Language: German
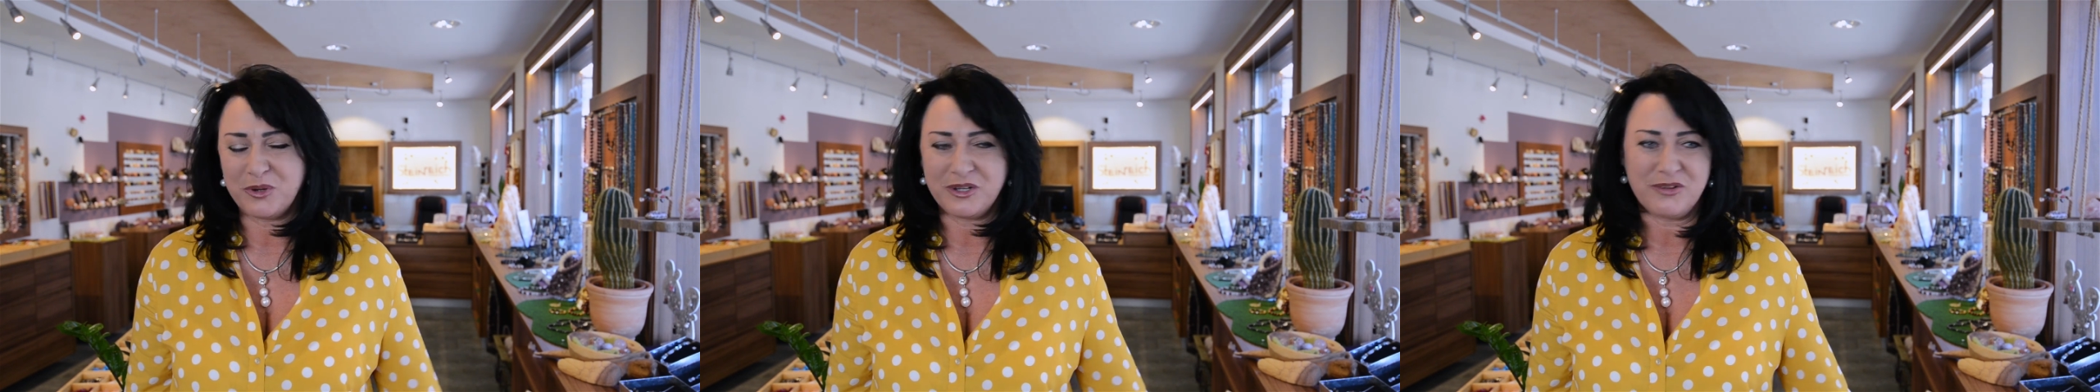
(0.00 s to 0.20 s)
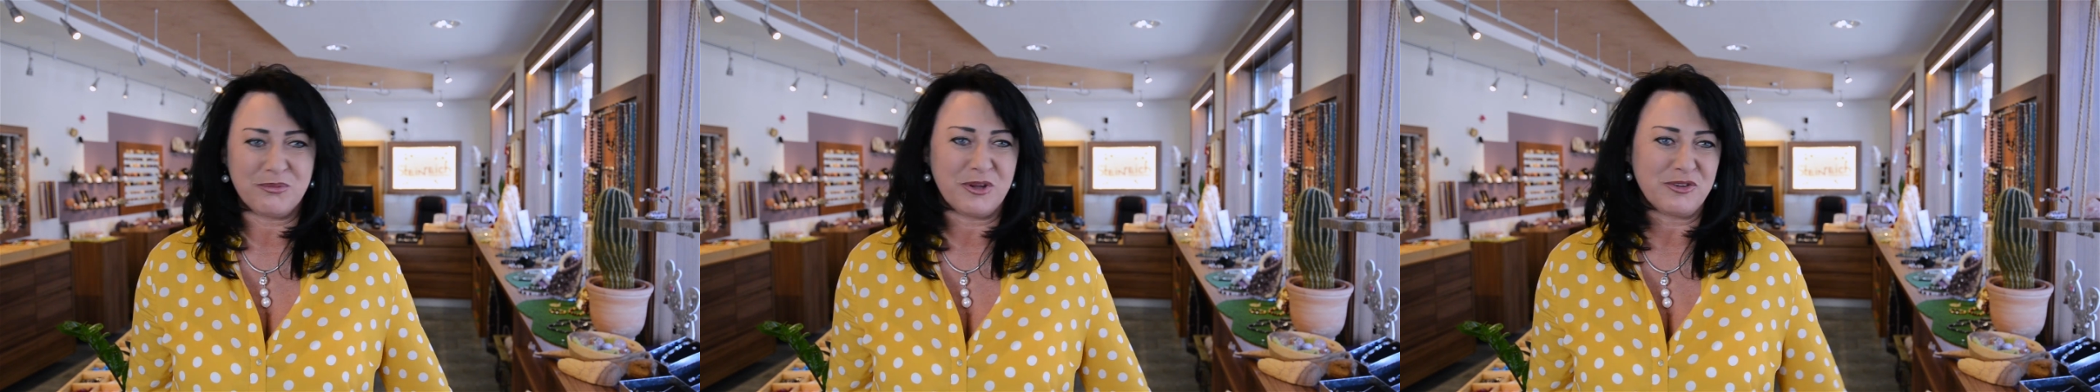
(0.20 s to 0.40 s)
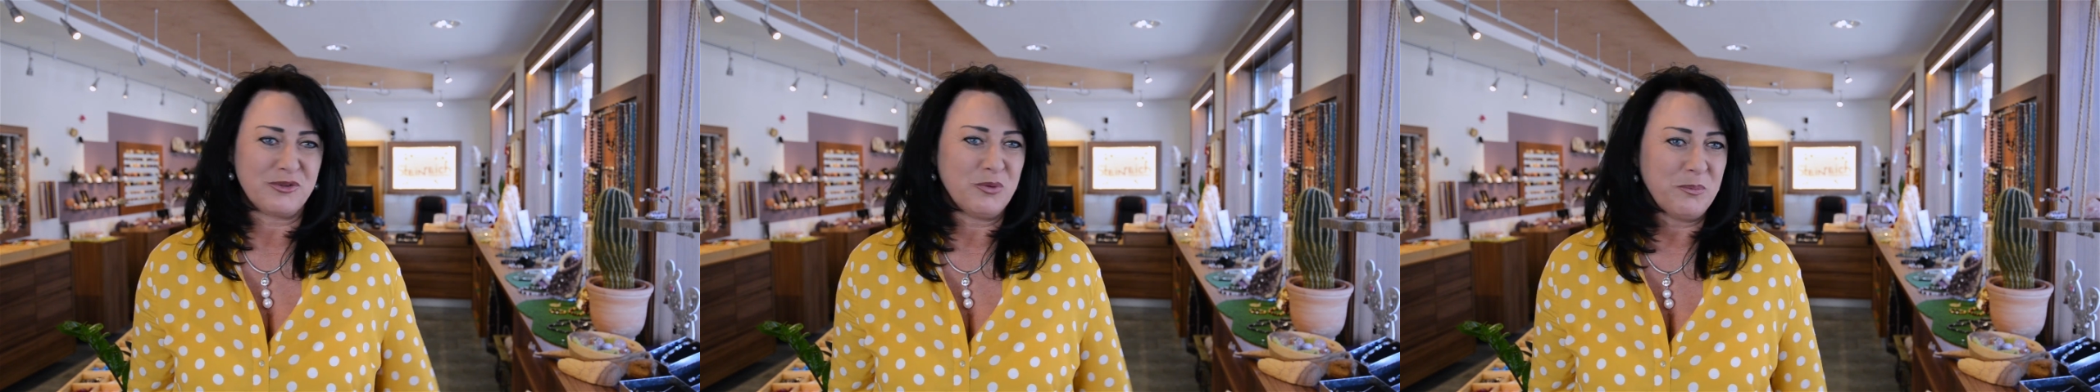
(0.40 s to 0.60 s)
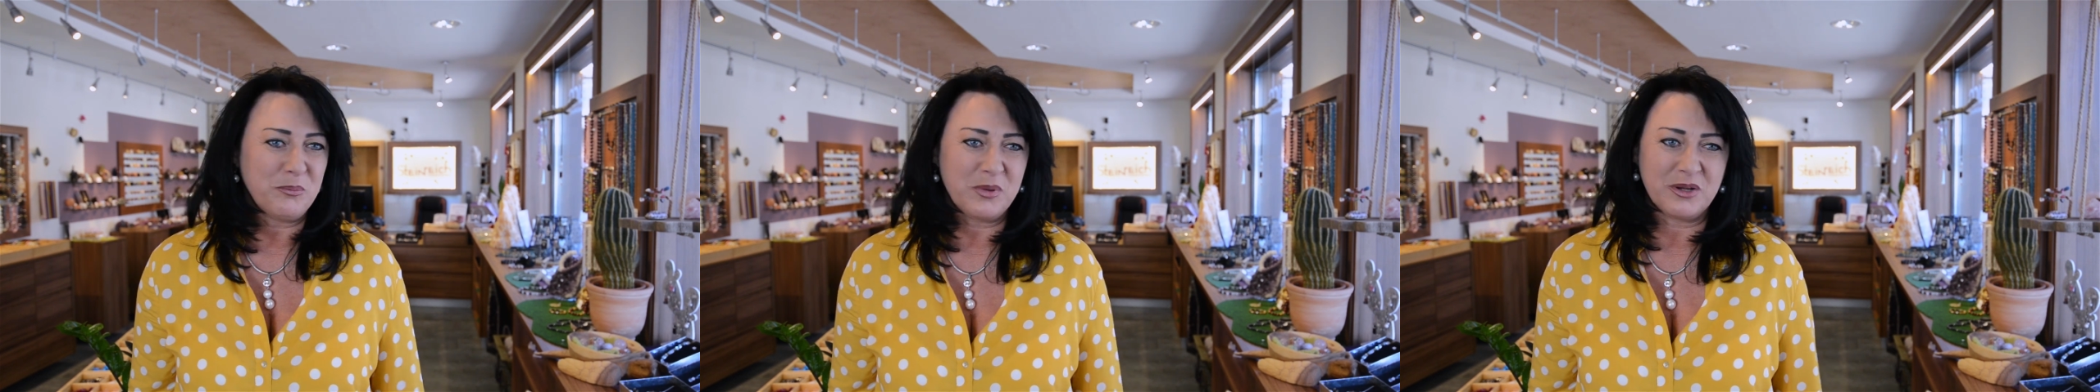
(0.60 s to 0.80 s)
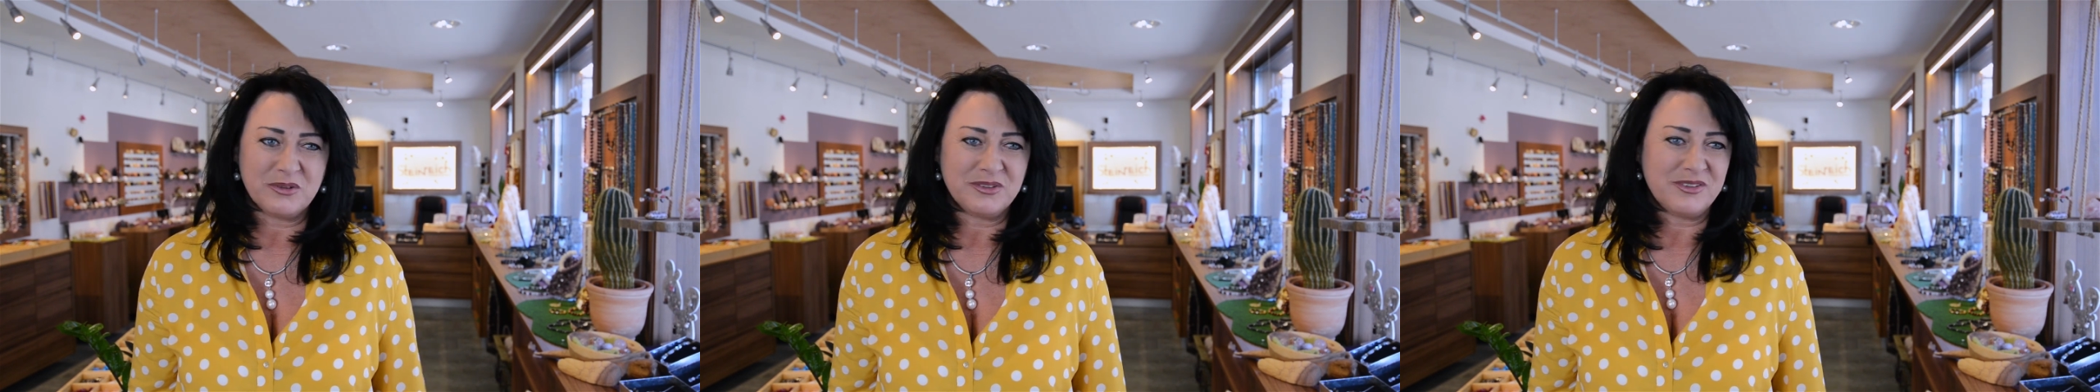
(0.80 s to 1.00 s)
boah, das war
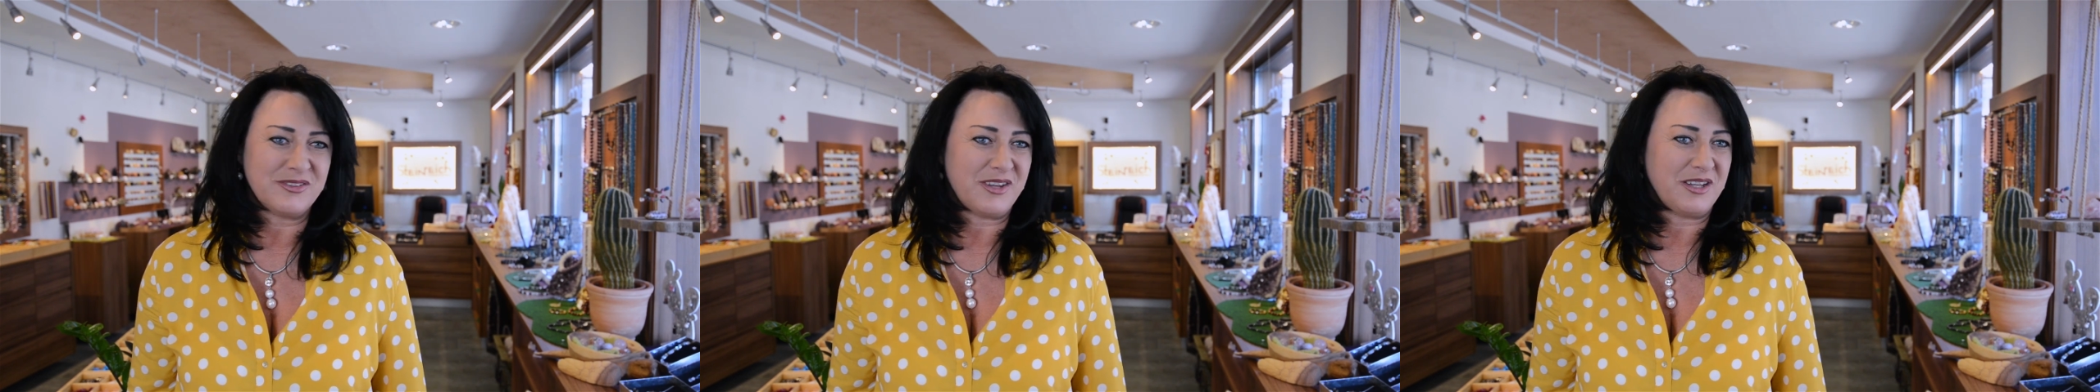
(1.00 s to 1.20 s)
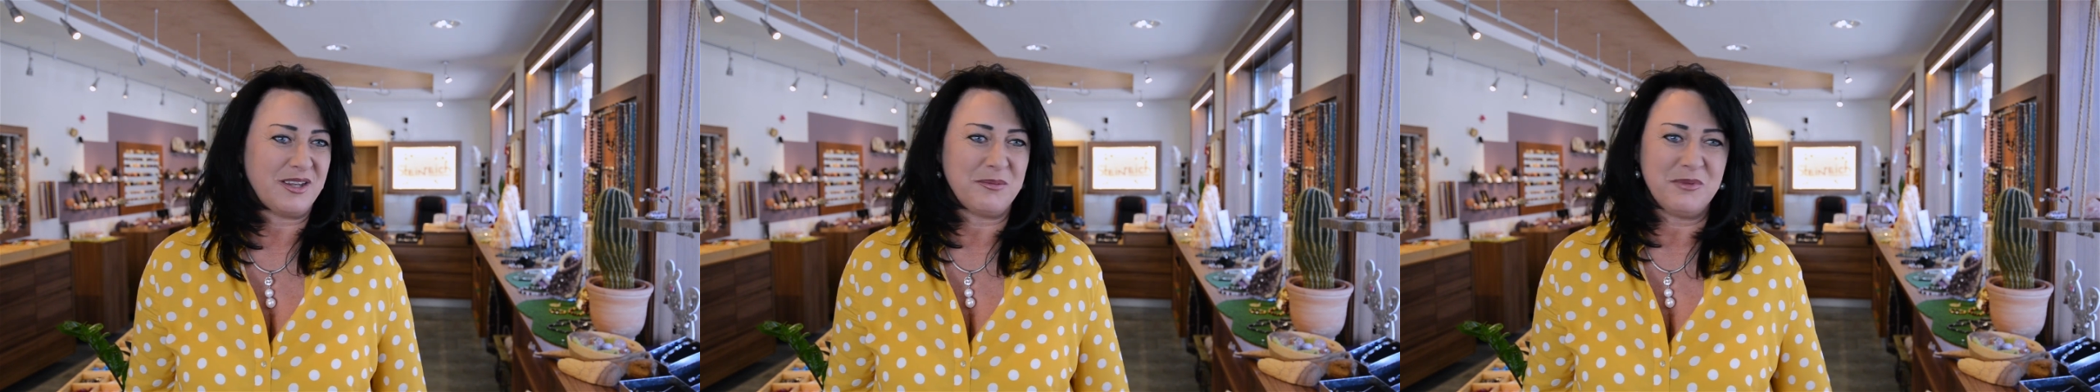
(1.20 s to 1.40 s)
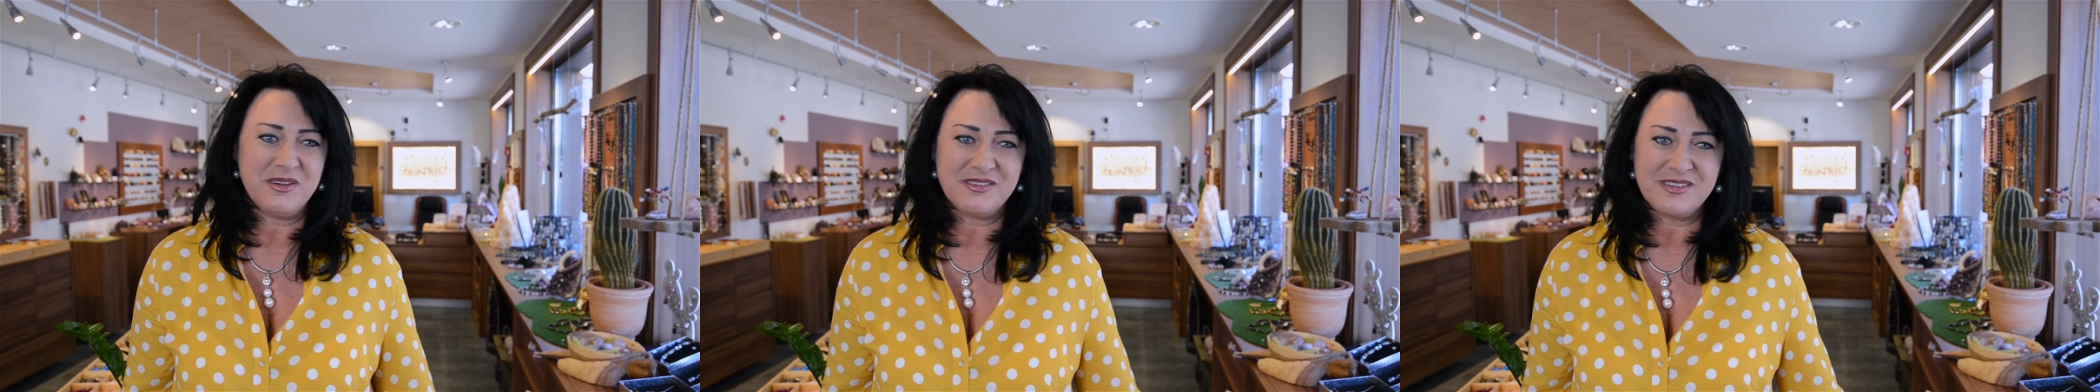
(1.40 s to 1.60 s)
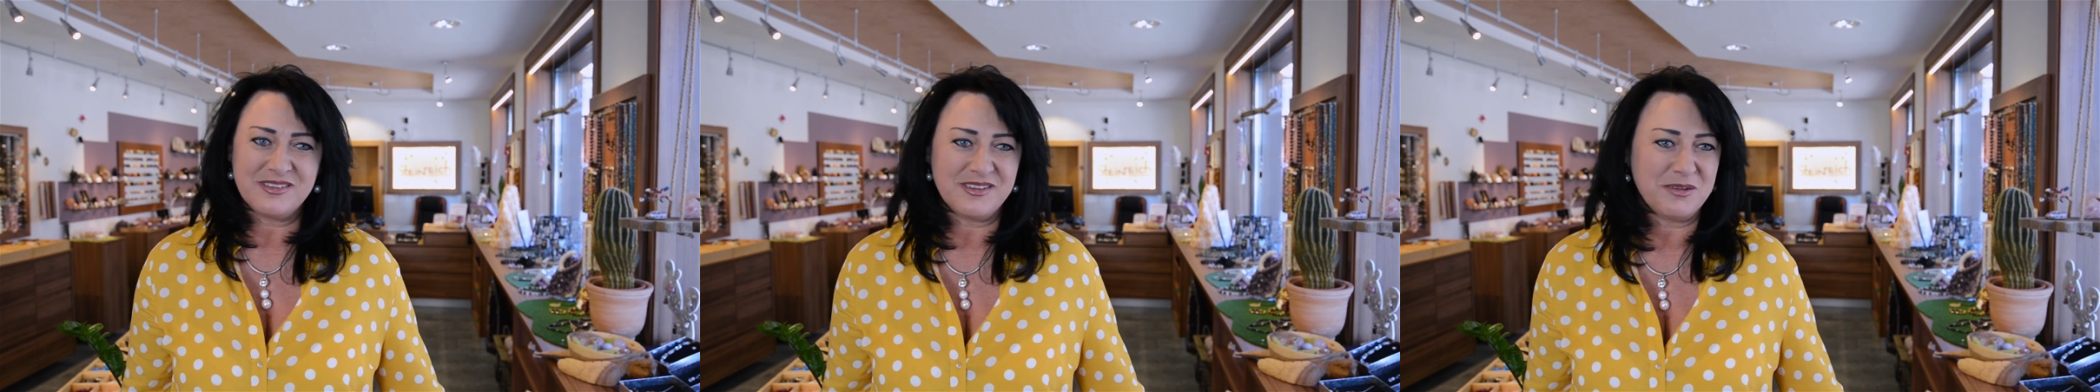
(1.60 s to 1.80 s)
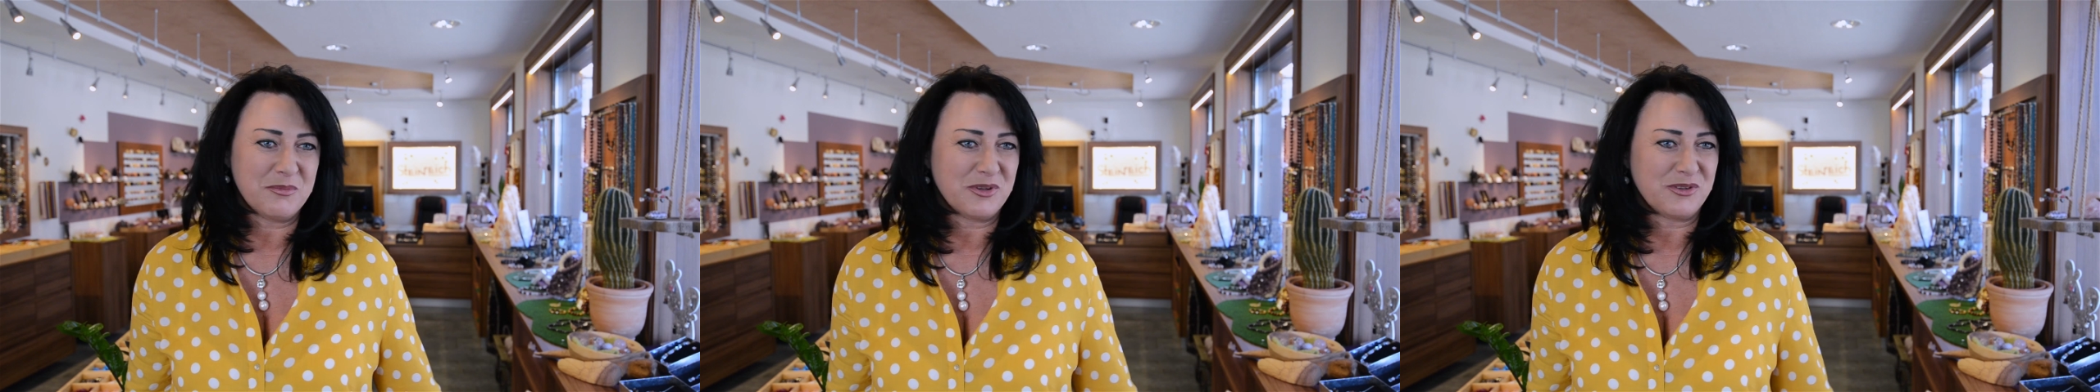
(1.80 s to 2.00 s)
super und seitdem ist
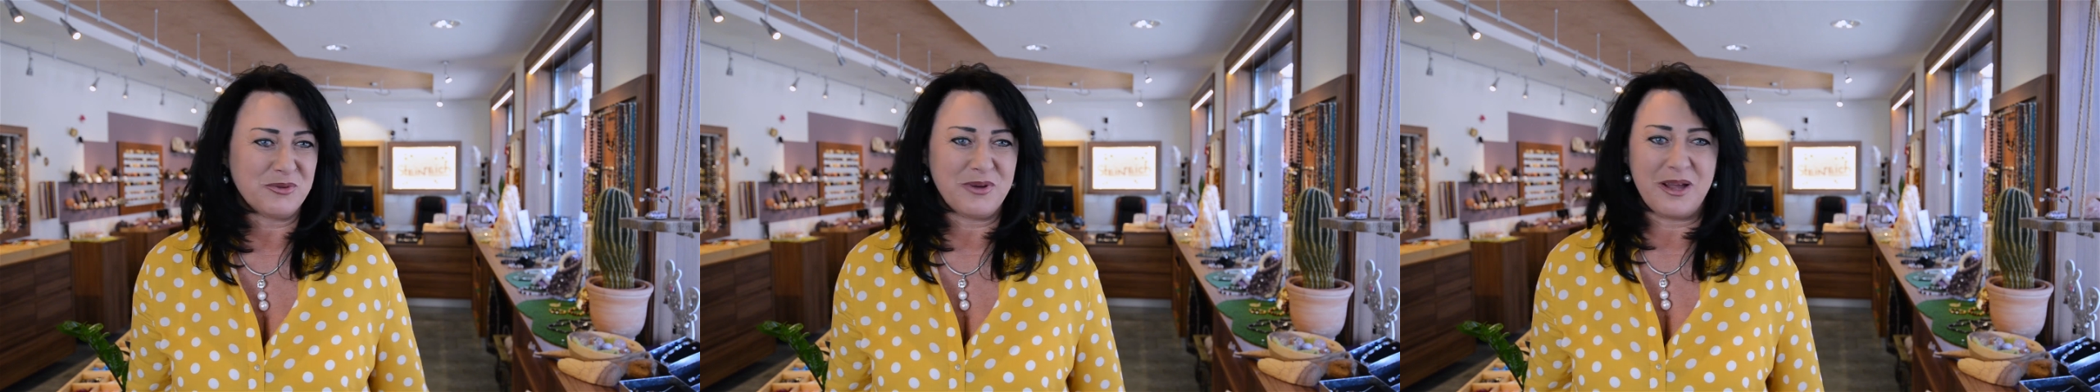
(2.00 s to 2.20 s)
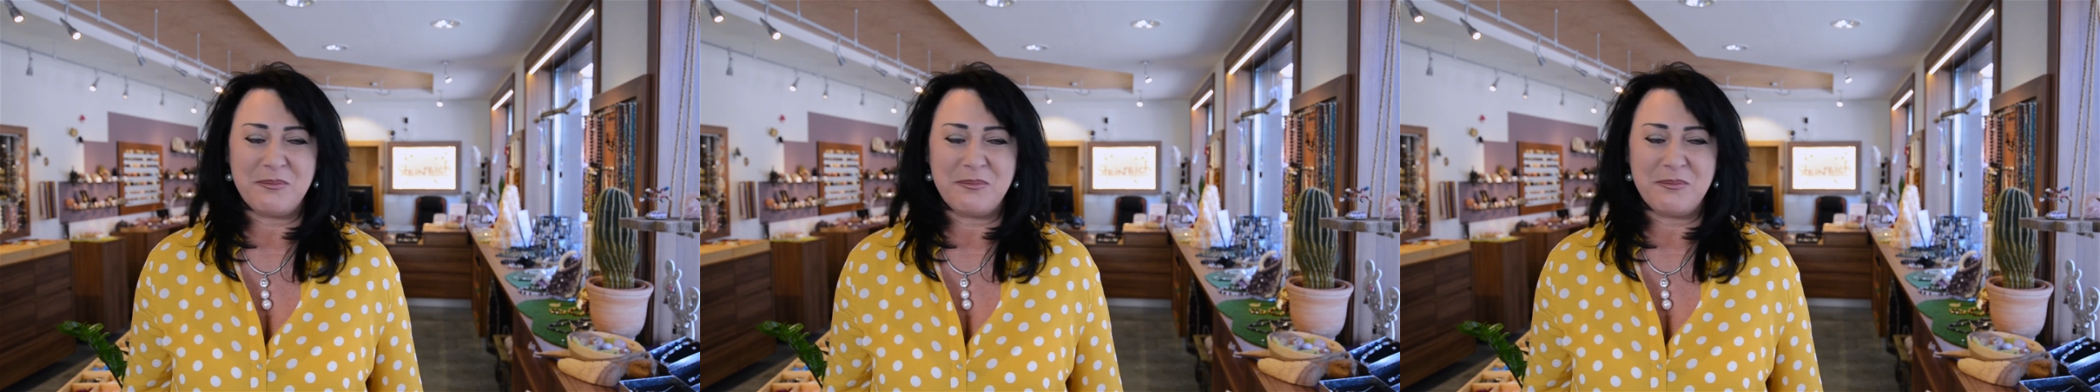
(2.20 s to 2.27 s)
das nicht mehr so,